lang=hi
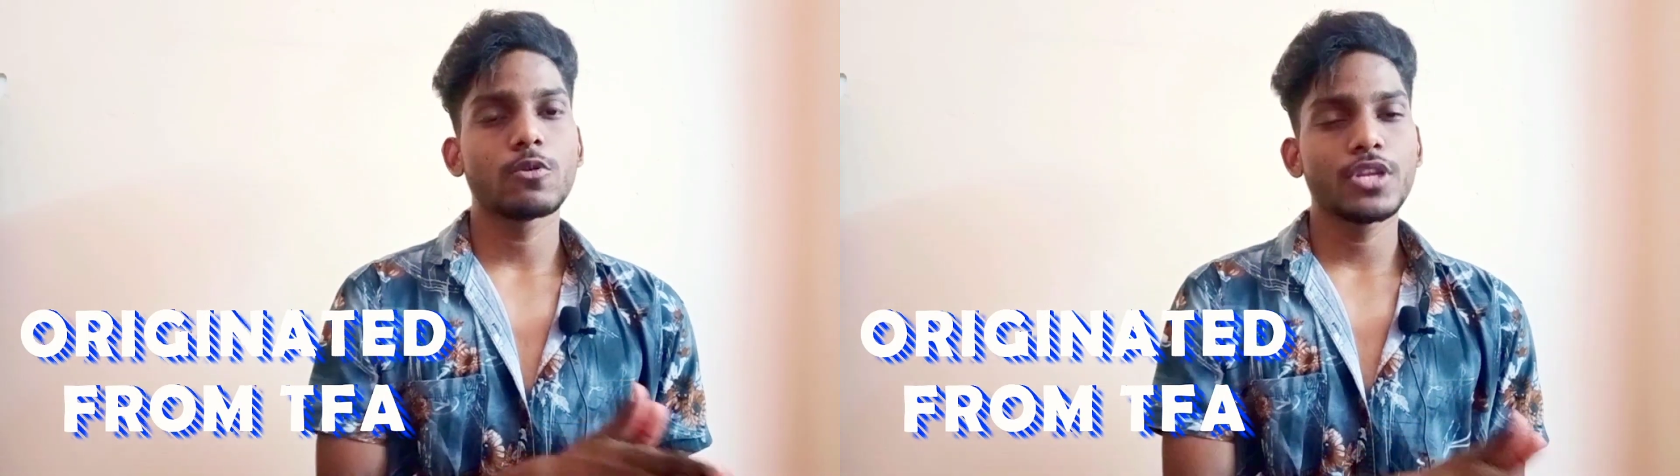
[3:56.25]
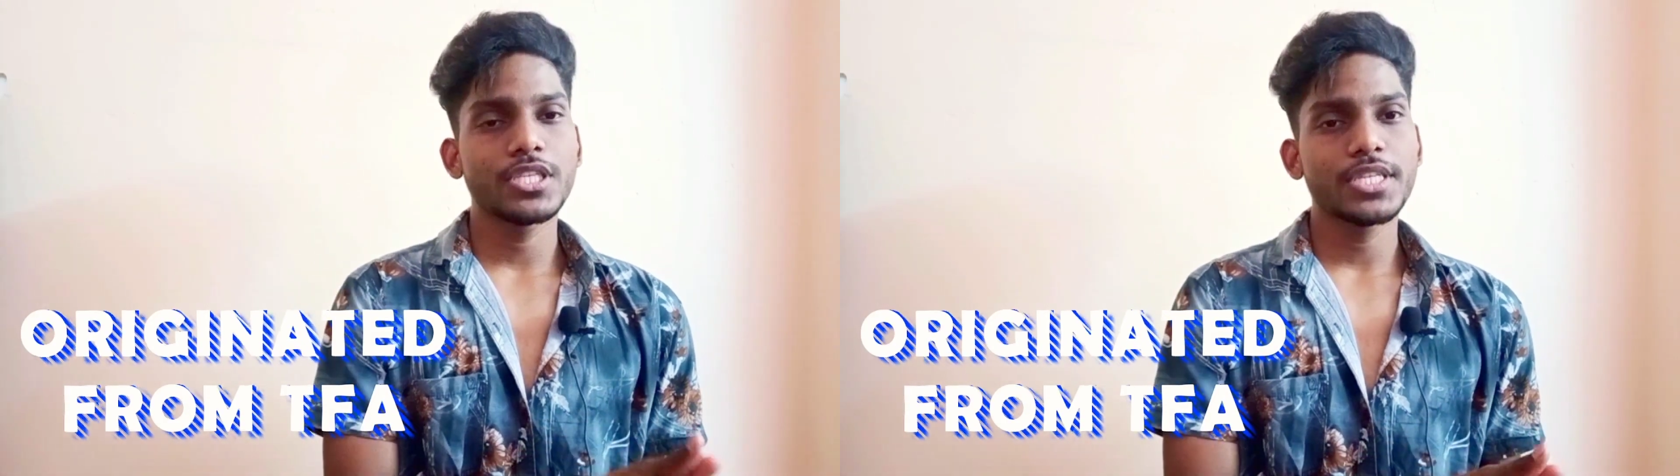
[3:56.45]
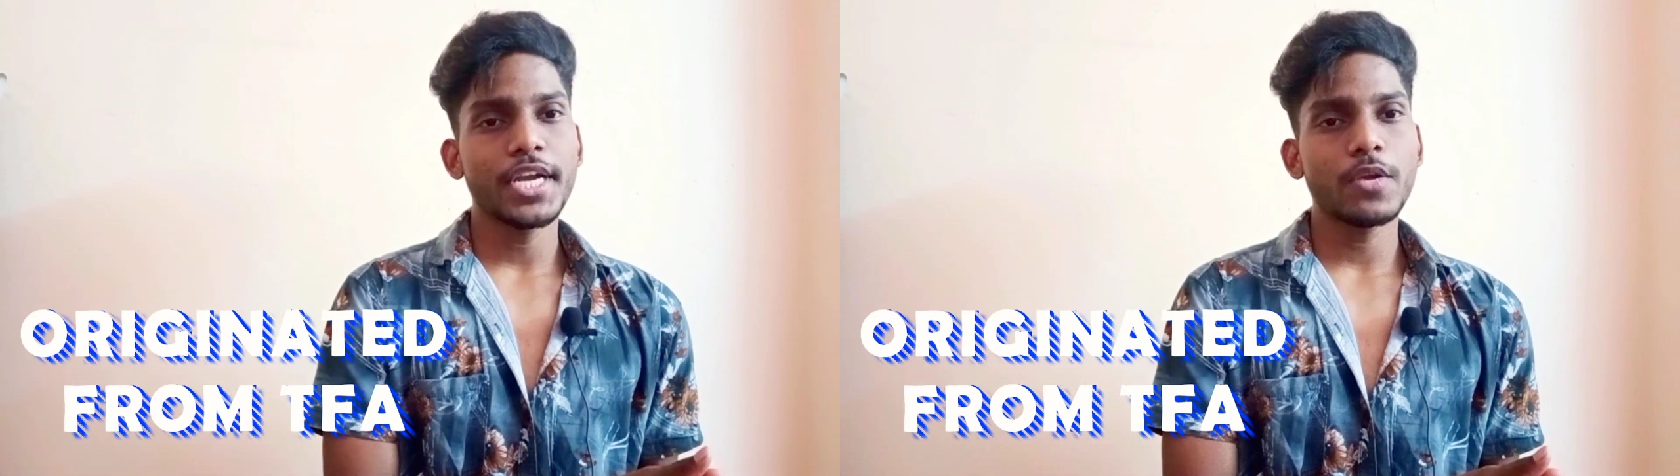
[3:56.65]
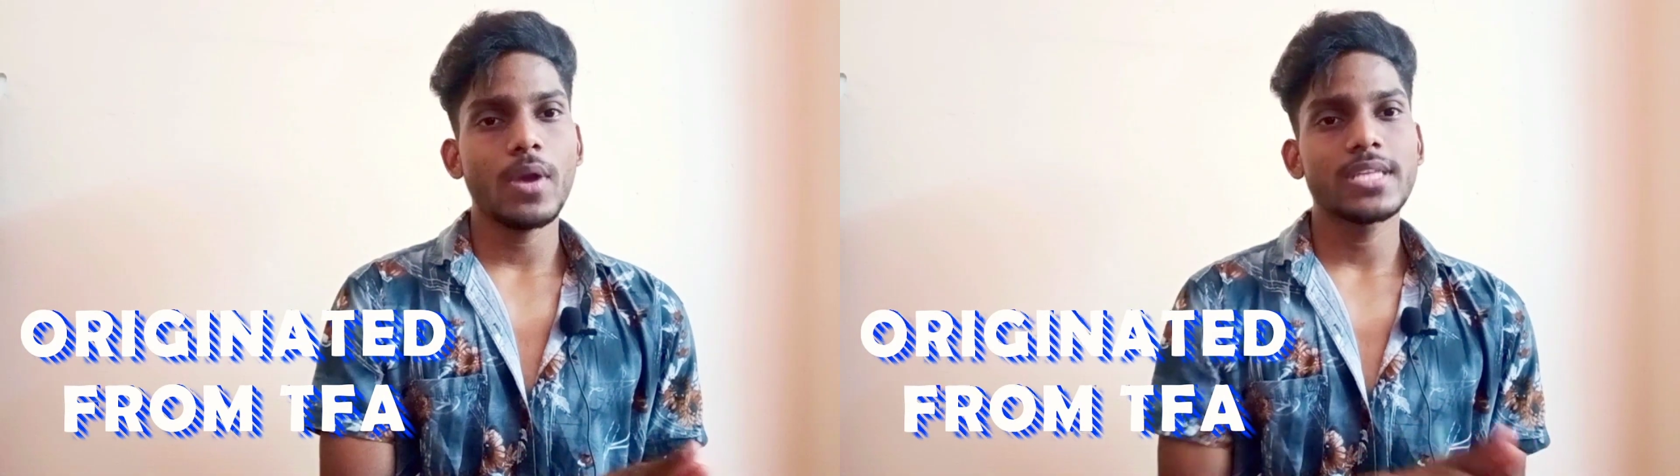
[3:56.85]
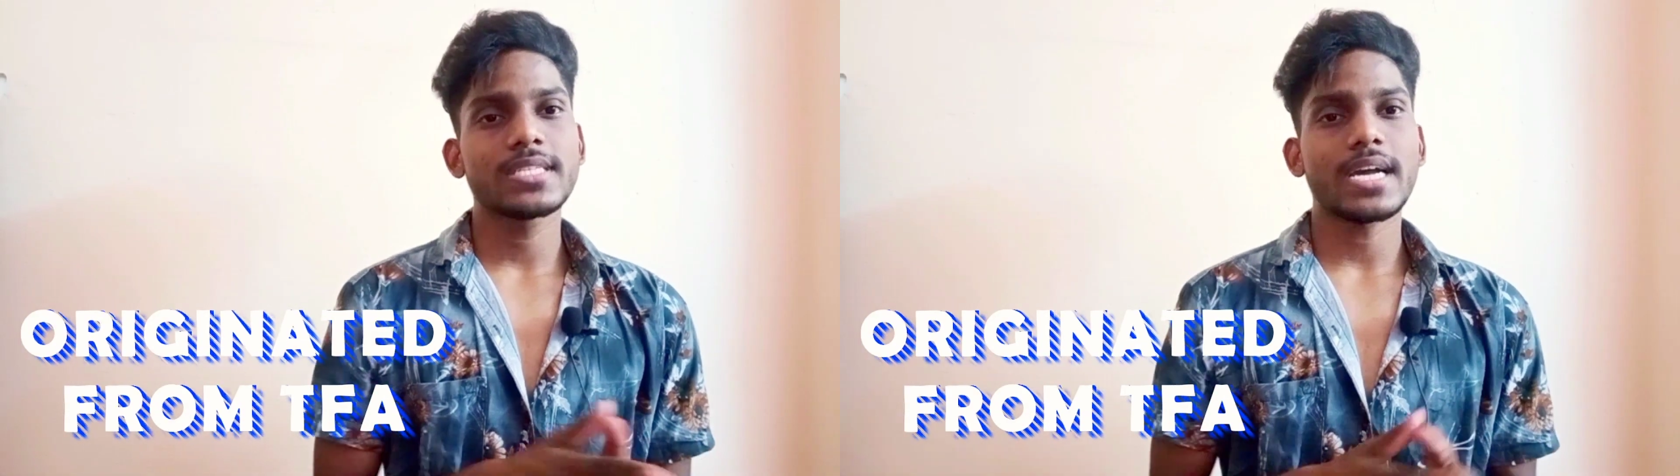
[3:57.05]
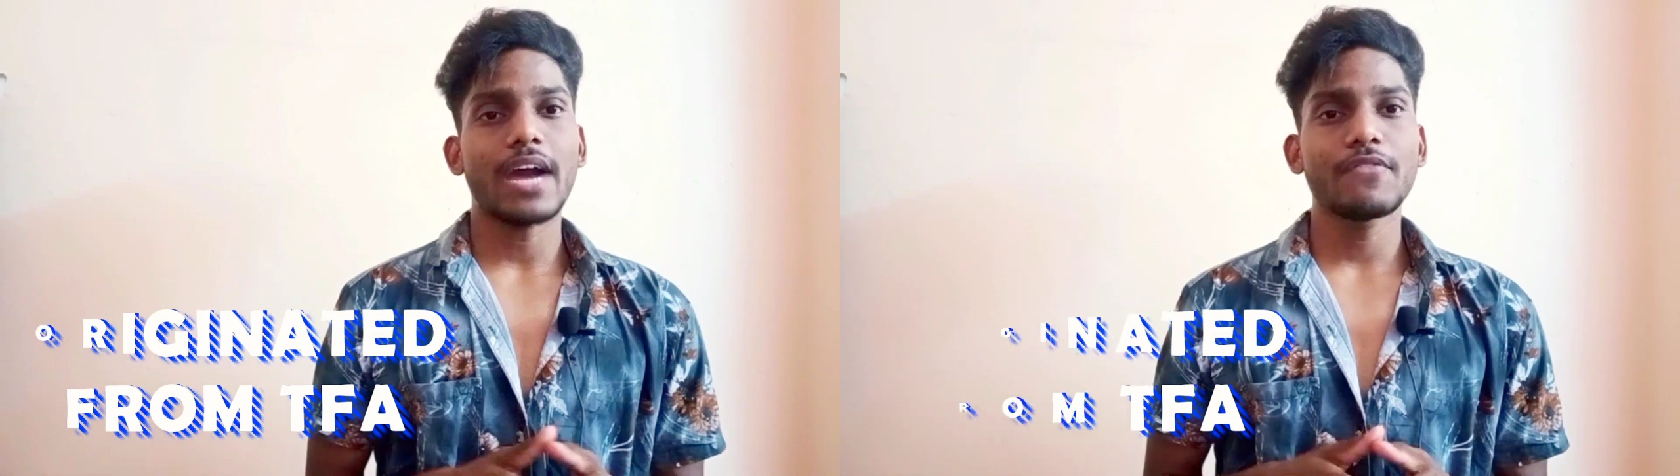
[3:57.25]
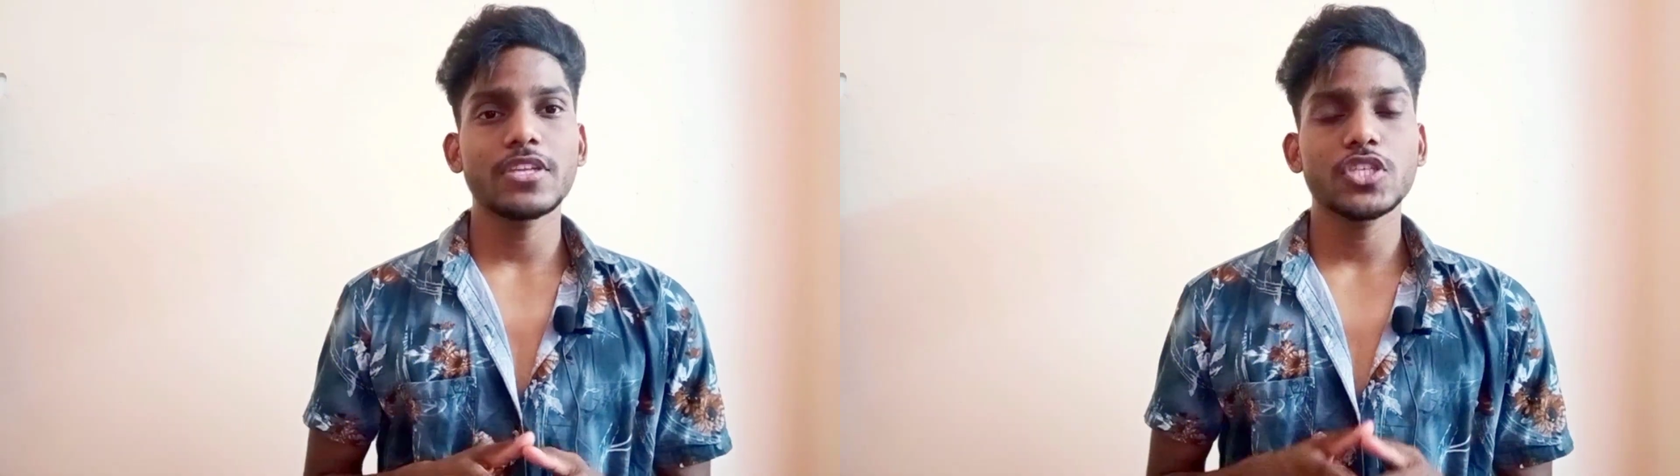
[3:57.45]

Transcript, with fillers: ओरिजिनेट हुआ है जिसका काफ़ी